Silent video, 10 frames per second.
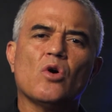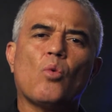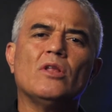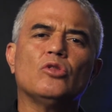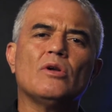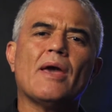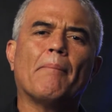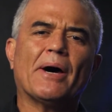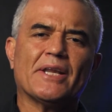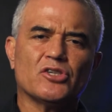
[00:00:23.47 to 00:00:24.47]
cuando le
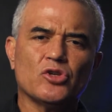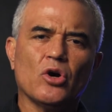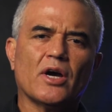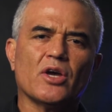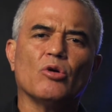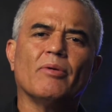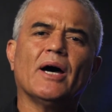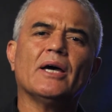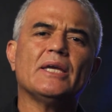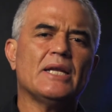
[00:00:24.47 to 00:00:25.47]
apareció
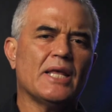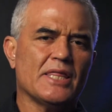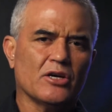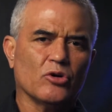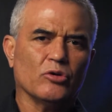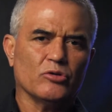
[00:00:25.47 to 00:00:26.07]
Jehová y le dijo,